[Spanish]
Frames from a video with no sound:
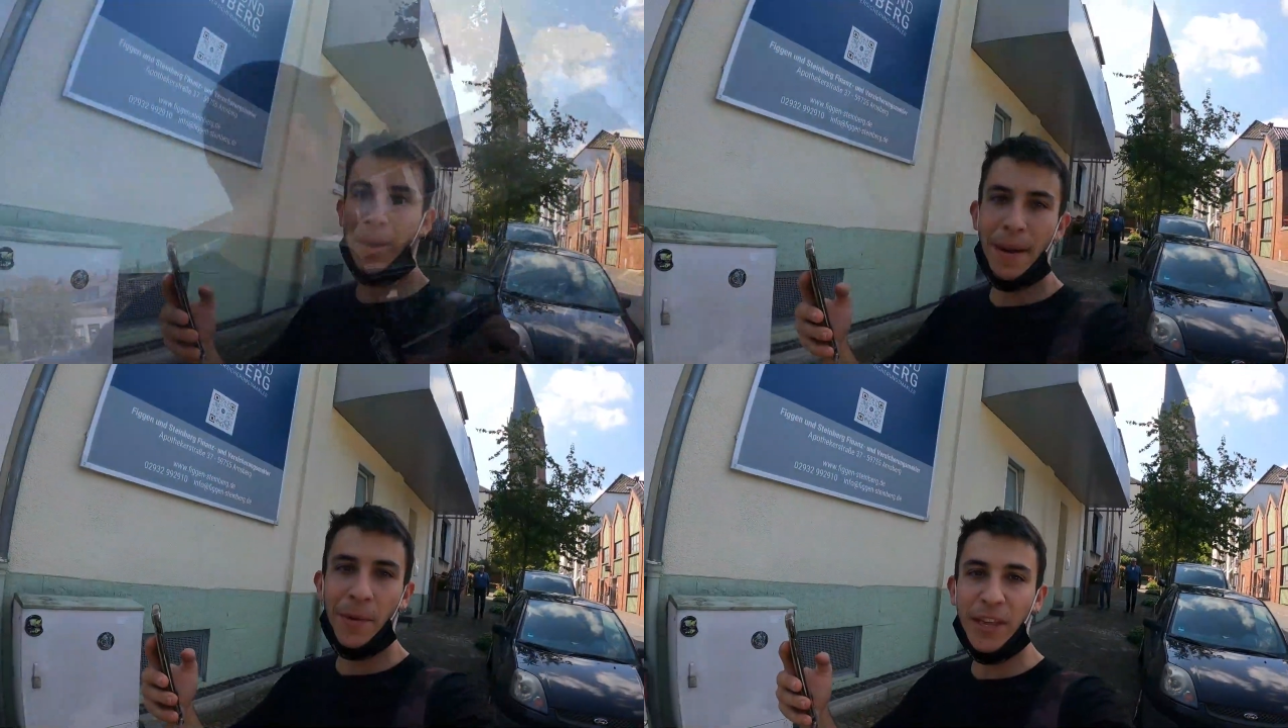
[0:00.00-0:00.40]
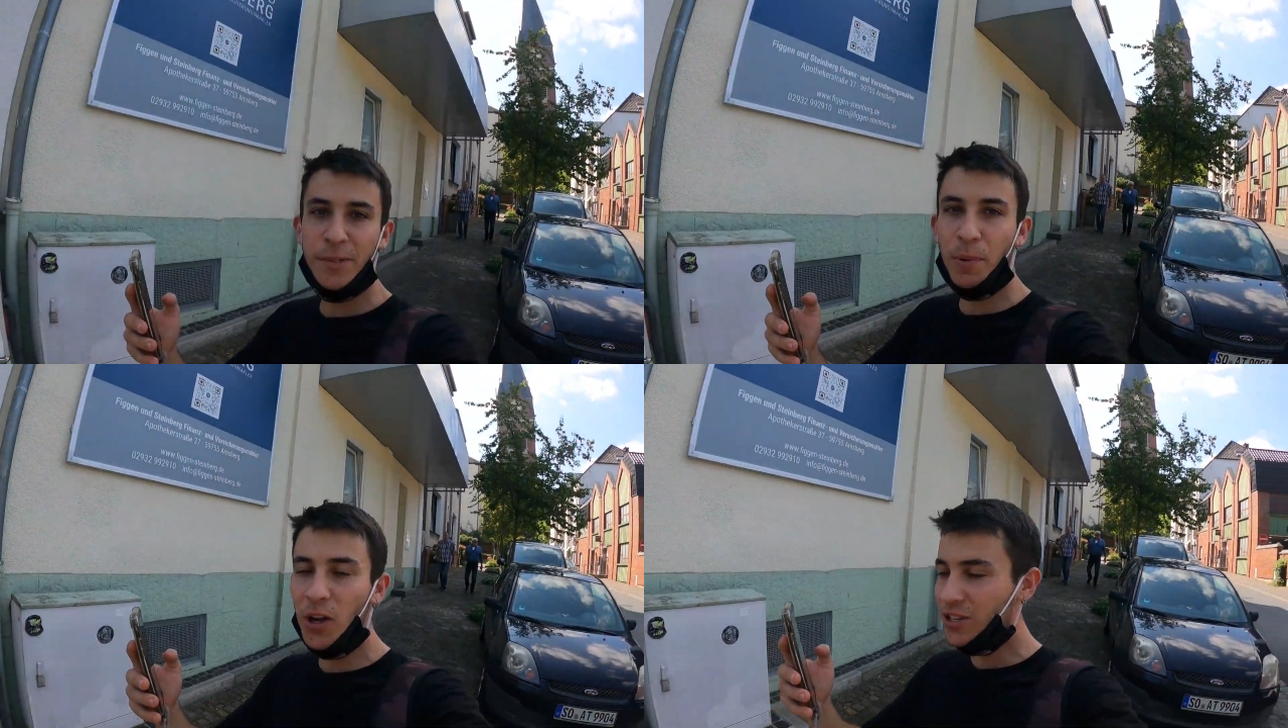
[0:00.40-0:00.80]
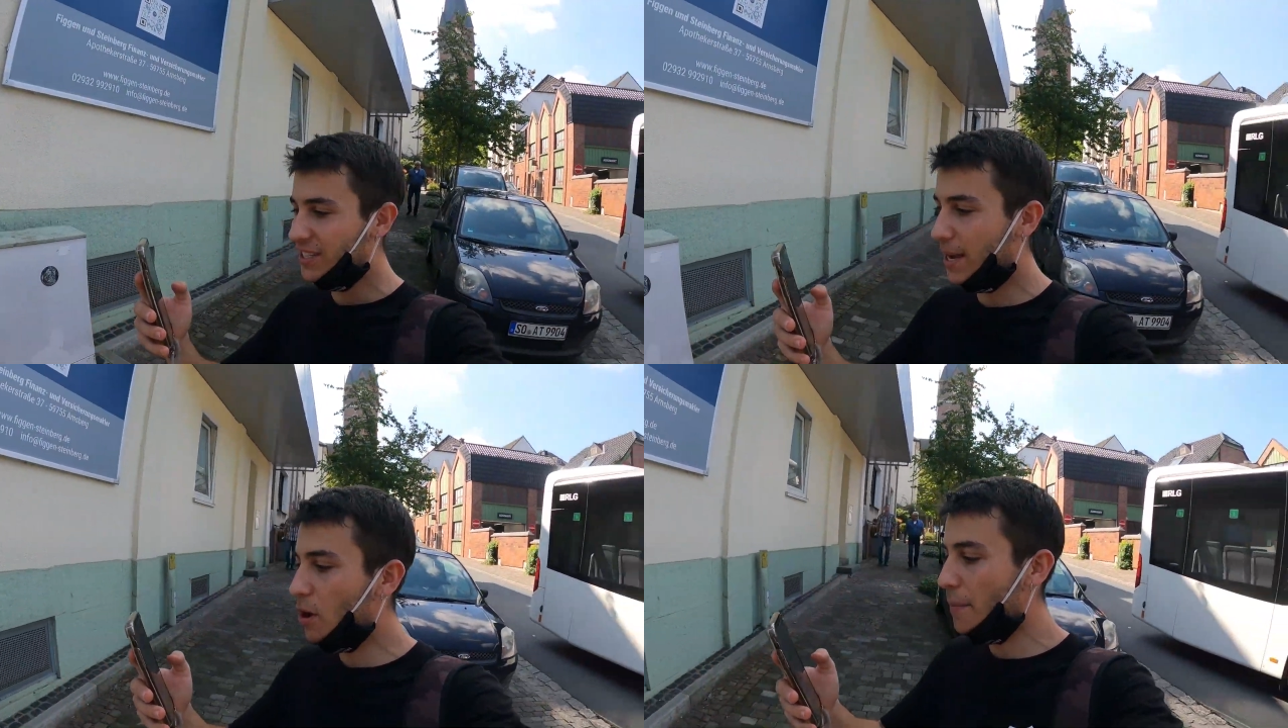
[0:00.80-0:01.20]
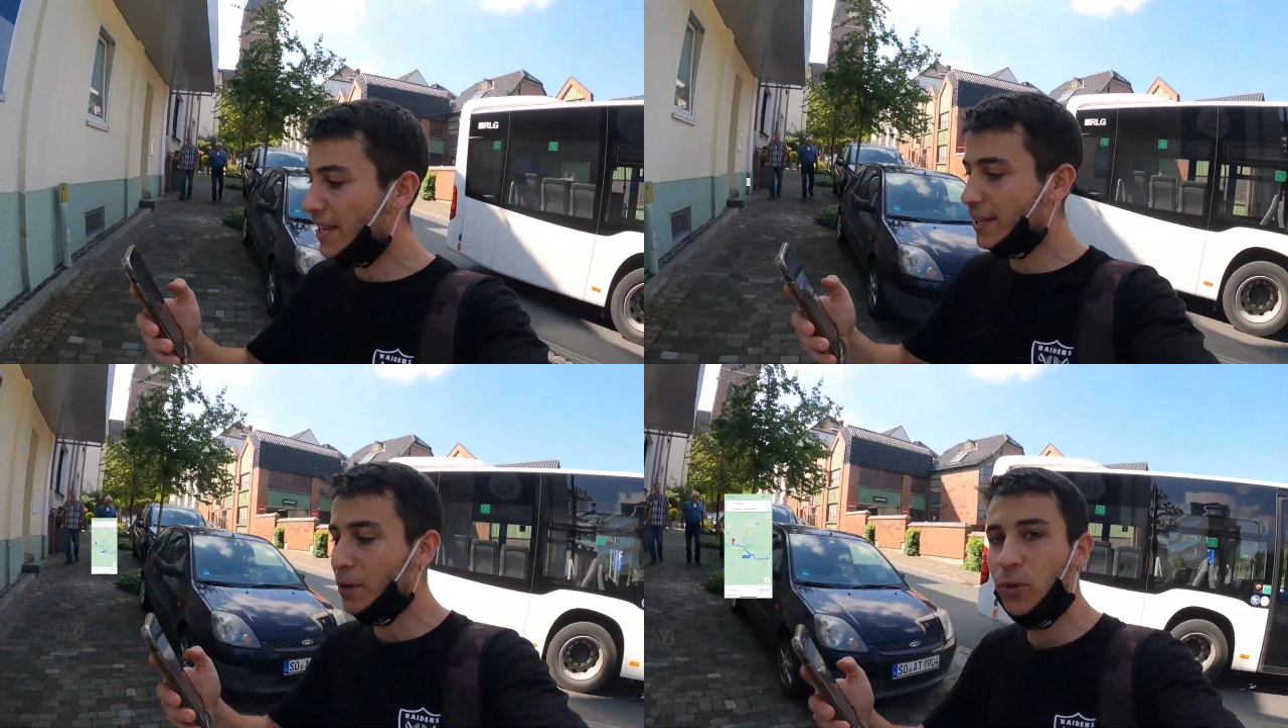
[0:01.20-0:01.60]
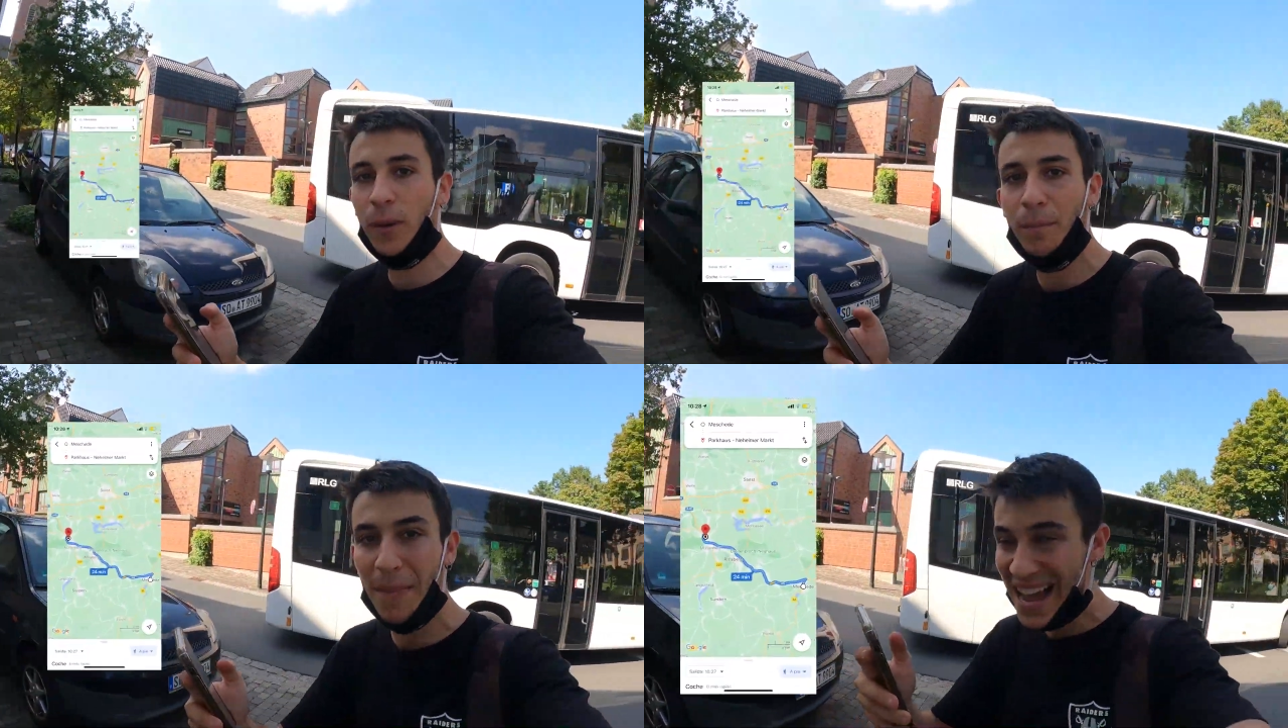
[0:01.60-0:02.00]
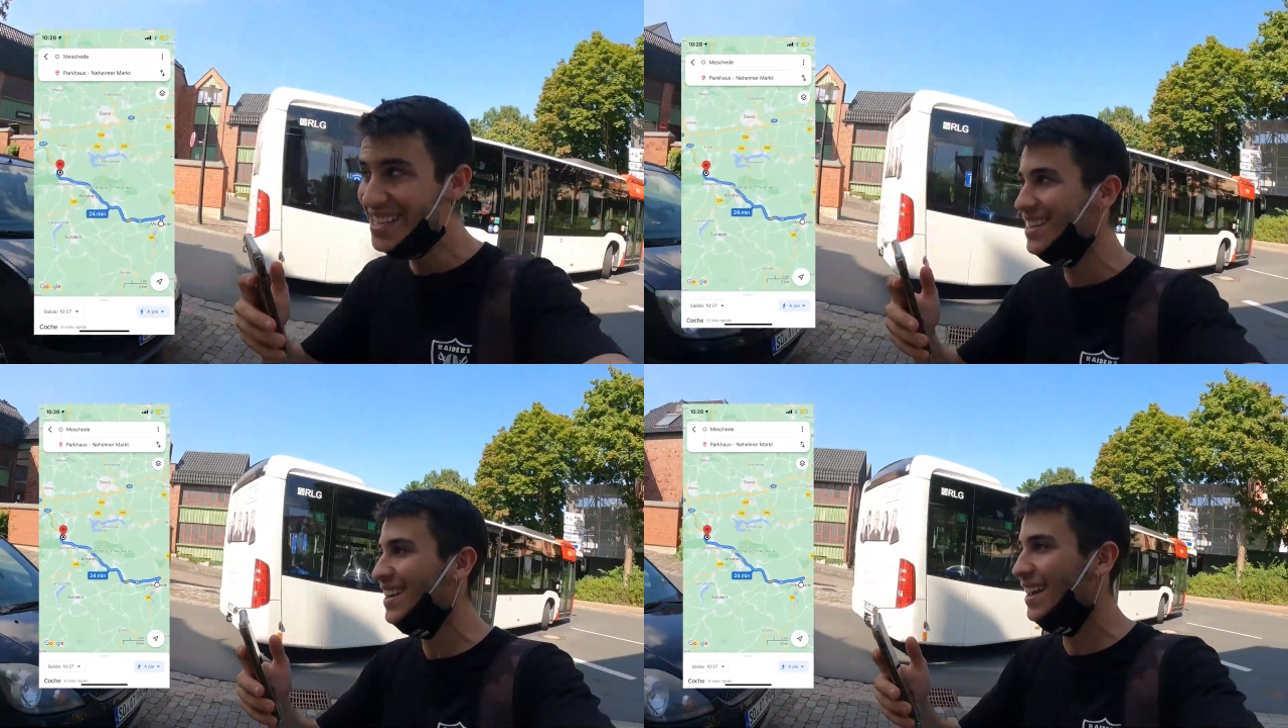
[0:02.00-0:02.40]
Cambiamos de spot, estamos a 20 minutos más